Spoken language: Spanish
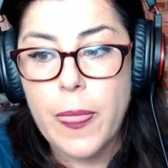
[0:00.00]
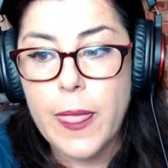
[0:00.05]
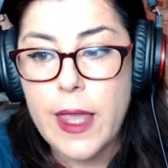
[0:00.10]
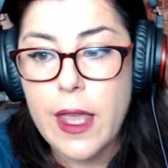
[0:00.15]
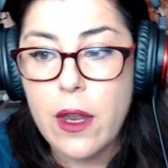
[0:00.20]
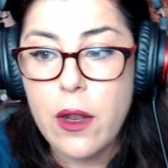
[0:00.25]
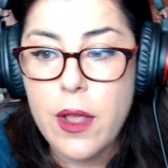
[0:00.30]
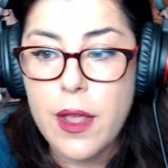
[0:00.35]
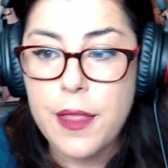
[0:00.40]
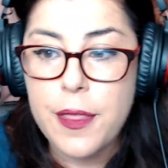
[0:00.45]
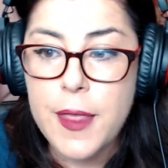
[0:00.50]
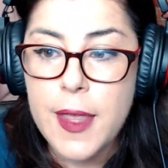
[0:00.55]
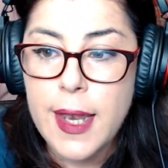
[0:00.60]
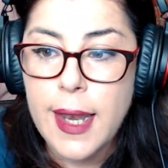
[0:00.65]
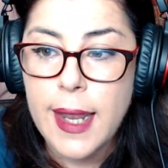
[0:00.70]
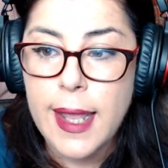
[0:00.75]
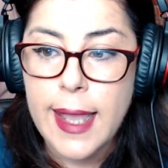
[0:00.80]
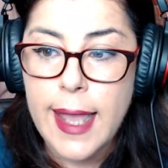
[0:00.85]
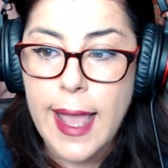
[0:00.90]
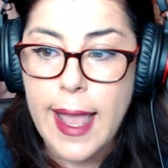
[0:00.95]
Quiero
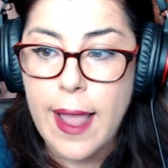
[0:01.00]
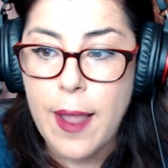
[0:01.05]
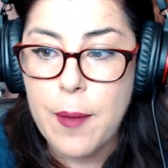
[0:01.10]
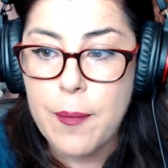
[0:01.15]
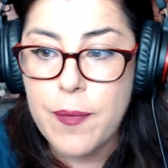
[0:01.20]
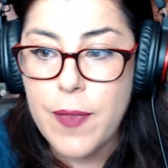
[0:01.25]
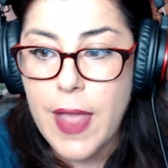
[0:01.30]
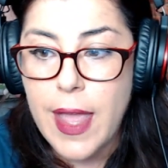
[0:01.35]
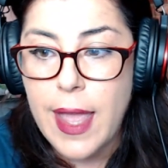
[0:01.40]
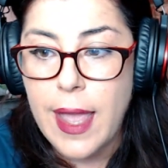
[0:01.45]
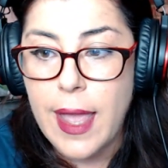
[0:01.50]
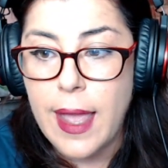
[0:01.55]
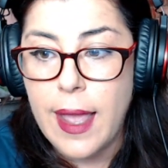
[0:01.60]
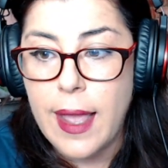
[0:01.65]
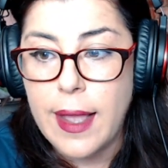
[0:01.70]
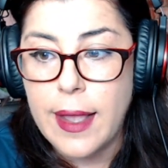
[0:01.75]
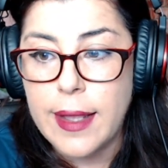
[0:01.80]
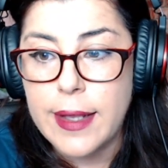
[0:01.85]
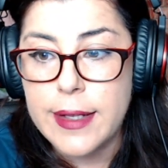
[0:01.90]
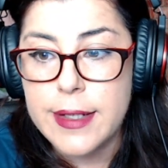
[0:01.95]
decir que
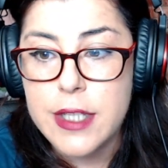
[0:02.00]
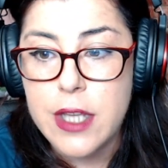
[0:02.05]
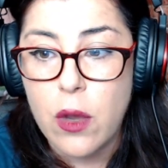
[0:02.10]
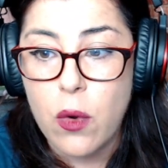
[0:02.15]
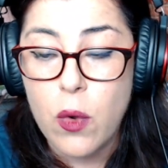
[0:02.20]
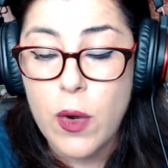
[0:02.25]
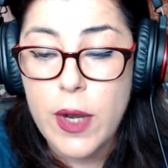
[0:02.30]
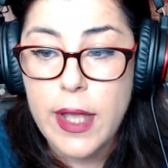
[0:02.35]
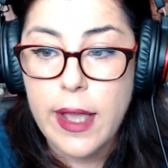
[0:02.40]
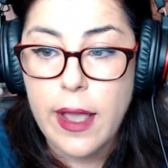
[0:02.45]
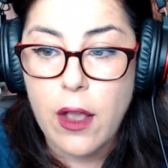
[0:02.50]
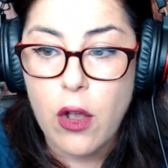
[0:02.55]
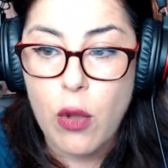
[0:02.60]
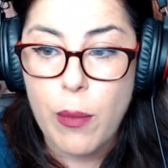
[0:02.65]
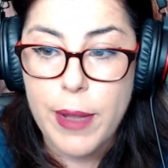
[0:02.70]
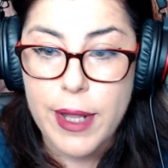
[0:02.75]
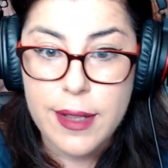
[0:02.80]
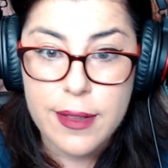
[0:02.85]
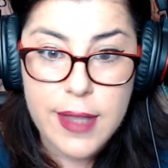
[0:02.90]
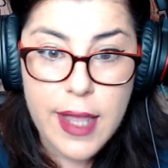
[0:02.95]
eh, según y qué
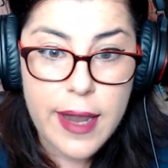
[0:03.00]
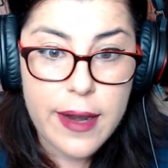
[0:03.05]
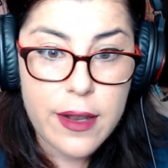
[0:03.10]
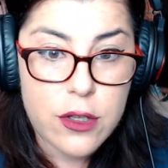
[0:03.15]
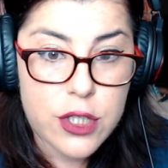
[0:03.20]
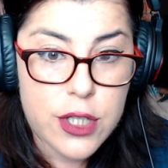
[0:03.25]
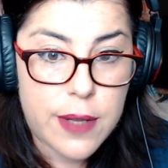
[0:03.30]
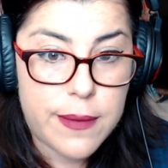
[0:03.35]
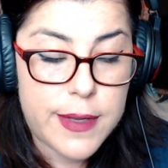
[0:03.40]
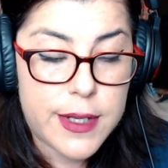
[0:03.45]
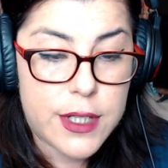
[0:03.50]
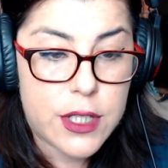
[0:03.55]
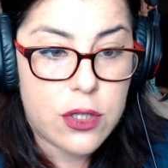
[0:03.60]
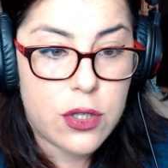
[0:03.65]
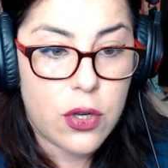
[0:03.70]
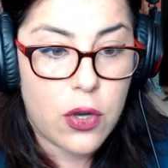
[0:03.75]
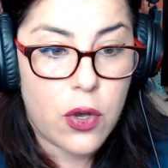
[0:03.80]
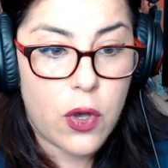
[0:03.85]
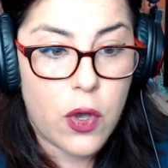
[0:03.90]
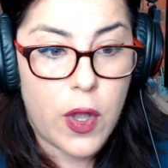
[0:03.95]
comentarios he
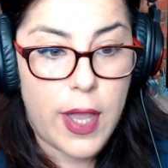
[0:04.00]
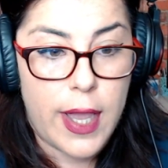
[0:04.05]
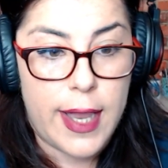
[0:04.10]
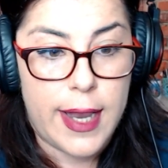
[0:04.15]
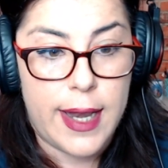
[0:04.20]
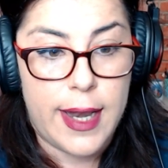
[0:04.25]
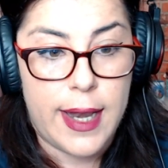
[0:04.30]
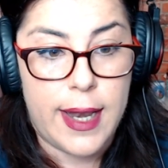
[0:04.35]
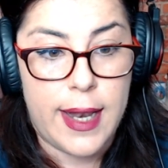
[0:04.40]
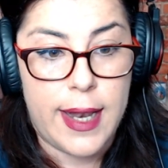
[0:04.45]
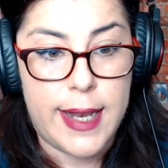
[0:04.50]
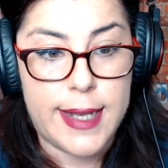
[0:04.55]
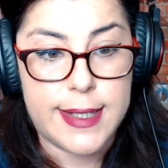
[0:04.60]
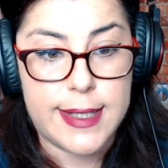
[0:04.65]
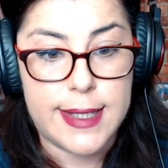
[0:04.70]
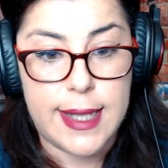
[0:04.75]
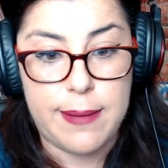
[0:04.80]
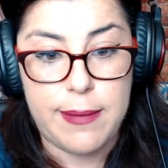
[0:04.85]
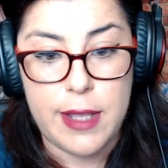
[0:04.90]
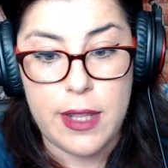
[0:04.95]
visto en
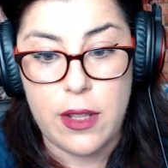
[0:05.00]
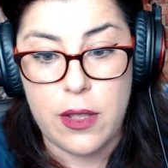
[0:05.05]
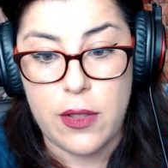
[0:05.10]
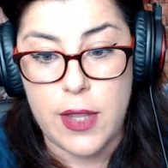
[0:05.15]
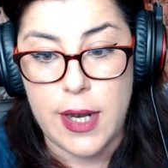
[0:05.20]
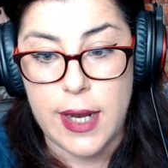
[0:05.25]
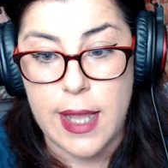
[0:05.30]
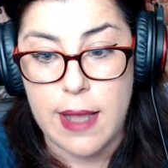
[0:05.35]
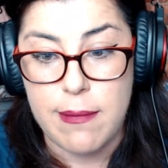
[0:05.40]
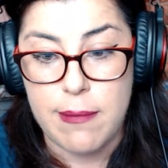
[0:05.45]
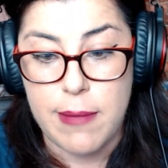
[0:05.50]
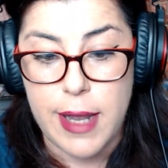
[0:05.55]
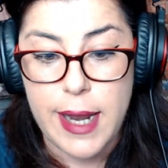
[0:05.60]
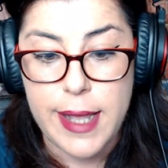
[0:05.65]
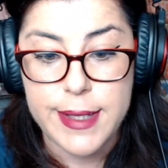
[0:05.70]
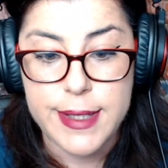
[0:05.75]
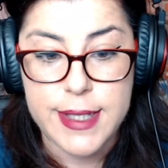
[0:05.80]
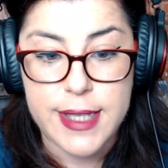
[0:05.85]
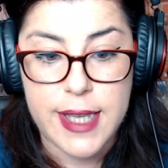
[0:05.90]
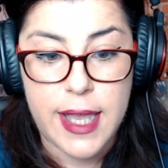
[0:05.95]
este vídeo del
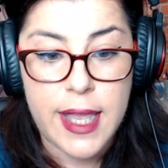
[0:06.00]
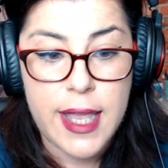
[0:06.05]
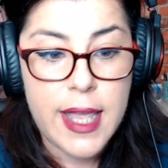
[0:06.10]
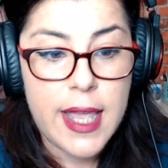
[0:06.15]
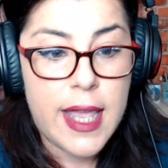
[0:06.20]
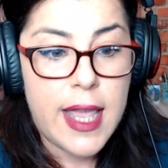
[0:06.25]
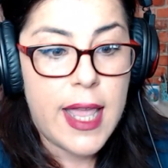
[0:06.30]
cambalache,